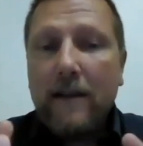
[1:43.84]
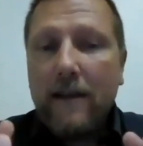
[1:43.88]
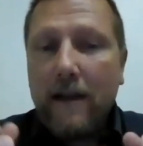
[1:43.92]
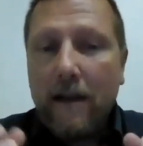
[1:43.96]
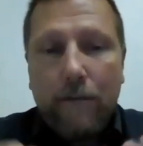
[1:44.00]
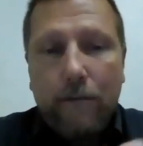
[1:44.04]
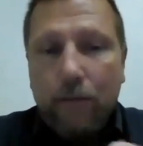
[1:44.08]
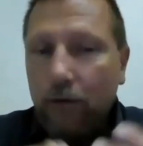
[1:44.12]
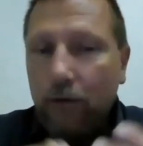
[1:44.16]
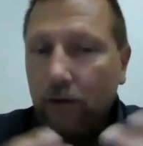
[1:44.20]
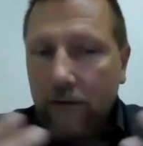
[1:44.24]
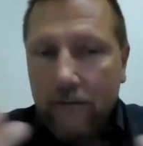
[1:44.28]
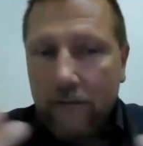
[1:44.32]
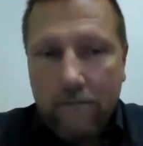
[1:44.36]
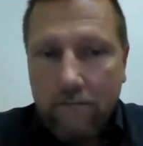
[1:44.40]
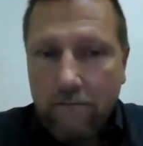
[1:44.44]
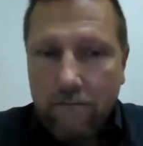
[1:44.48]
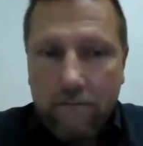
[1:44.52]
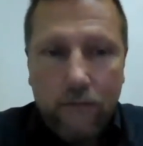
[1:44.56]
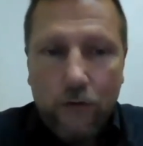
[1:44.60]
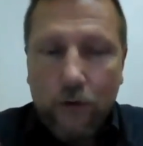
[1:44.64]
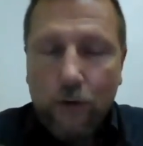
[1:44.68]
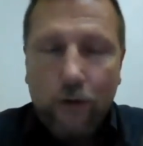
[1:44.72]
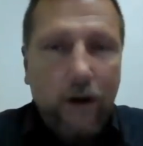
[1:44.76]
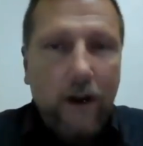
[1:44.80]
Ad esempio,
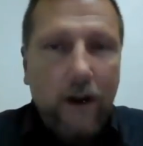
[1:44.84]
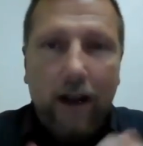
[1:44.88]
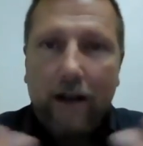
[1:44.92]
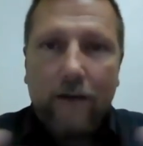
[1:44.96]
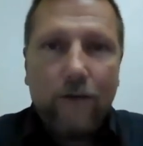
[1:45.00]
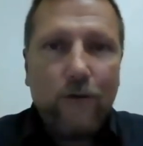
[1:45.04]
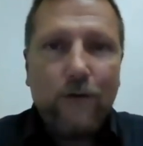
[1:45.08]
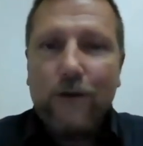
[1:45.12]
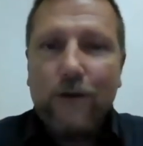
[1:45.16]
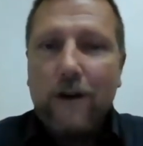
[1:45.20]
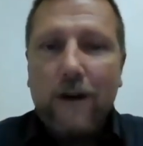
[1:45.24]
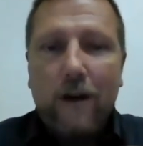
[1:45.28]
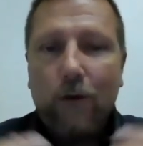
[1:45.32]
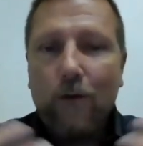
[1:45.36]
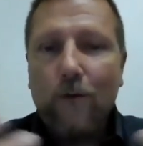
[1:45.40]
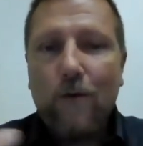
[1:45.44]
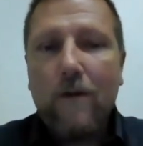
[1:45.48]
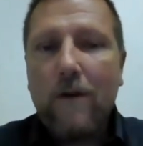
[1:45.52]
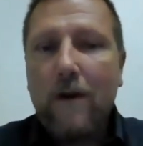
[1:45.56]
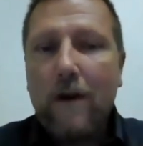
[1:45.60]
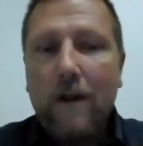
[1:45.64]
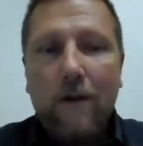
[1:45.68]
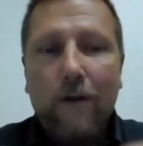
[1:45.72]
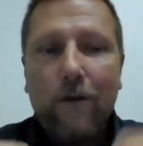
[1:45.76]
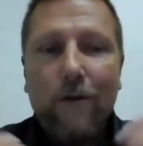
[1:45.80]
non recandosi alle
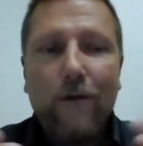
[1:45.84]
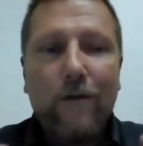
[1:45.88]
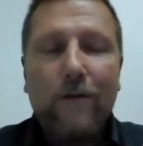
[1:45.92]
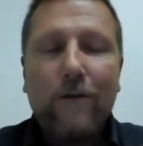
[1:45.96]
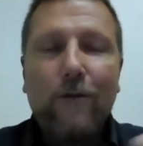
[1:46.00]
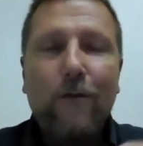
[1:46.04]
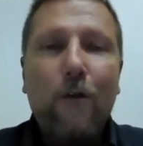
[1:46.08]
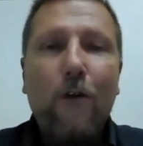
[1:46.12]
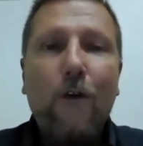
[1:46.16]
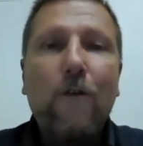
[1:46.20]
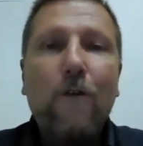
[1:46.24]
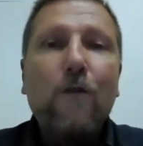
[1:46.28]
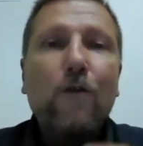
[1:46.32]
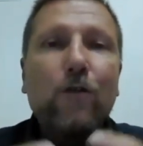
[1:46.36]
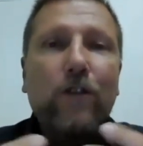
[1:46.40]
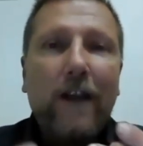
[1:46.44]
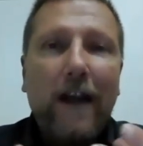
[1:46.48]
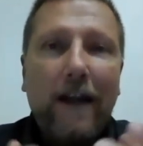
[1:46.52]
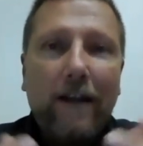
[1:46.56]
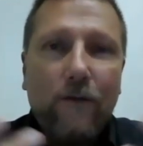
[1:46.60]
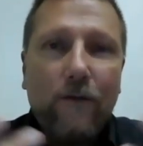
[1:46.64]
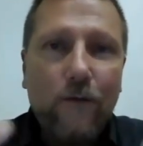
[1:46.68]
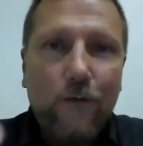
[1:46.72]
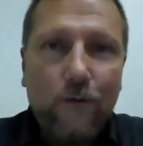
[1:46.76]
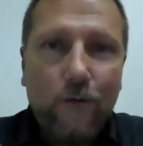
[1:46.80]
urne o, o
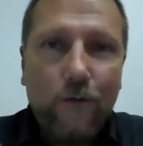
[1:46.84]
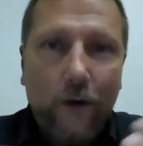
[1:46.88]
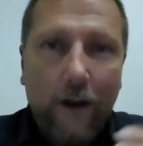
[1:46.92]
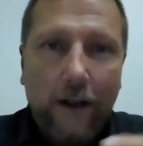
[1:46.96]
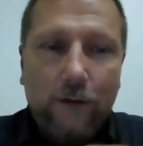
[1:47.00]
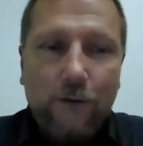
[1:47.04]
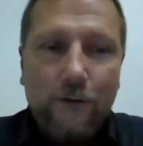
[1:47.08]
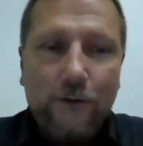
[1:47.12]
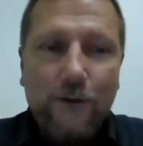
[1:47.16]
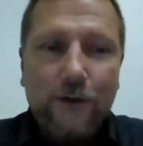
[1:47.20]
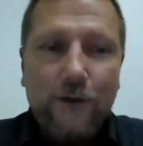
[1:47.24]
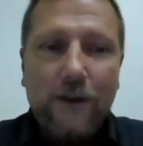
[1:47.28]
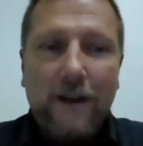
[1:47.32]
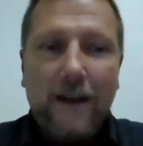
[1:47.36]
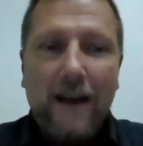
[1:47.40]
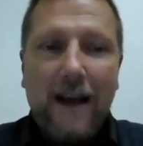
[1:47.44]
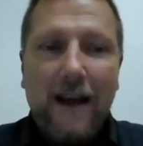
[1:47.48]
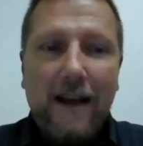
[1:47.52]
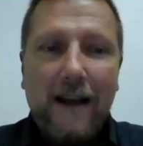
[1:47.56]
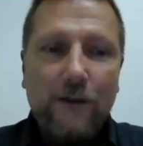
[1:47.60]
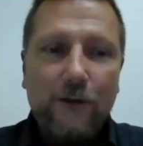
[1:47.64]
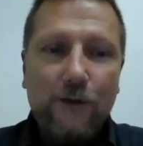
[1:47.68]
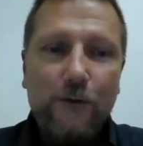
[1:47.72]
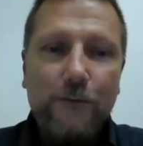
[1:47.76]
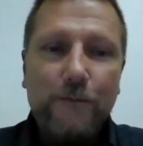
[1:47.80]
votando turandosi il
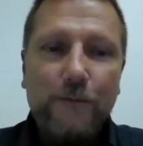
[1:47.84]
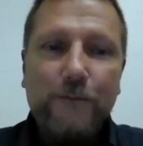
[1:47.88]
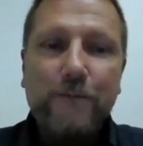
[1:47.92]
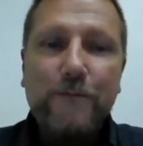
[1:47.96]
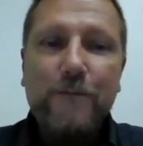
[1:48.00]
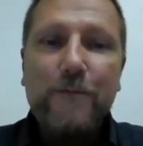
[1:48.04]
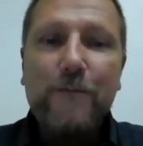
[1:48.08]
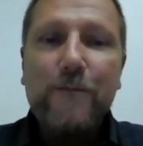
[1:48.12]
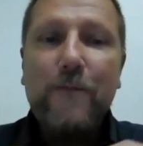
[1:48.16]
naso.